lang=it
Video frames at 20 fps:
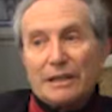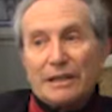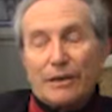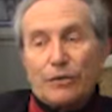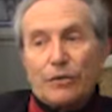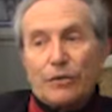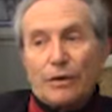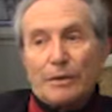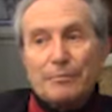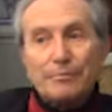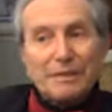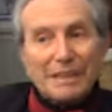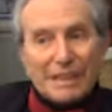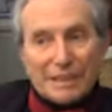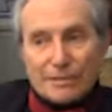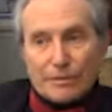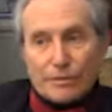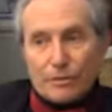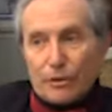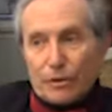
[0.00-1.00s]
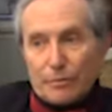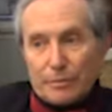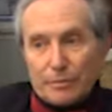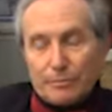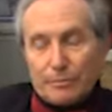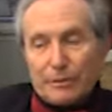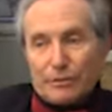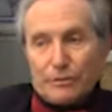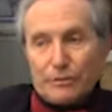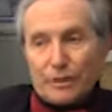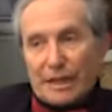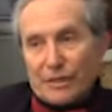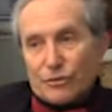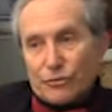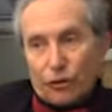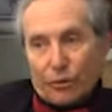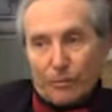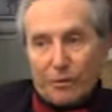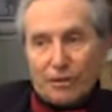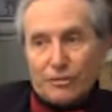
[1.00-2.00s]
la loro ammirazione per
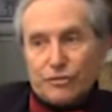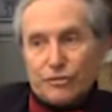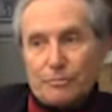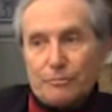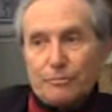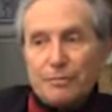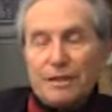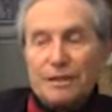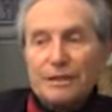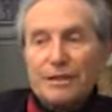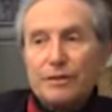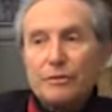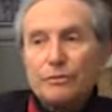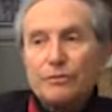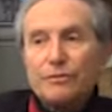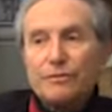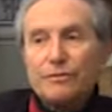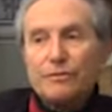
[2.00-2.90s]
personaggi come Alcibiade e così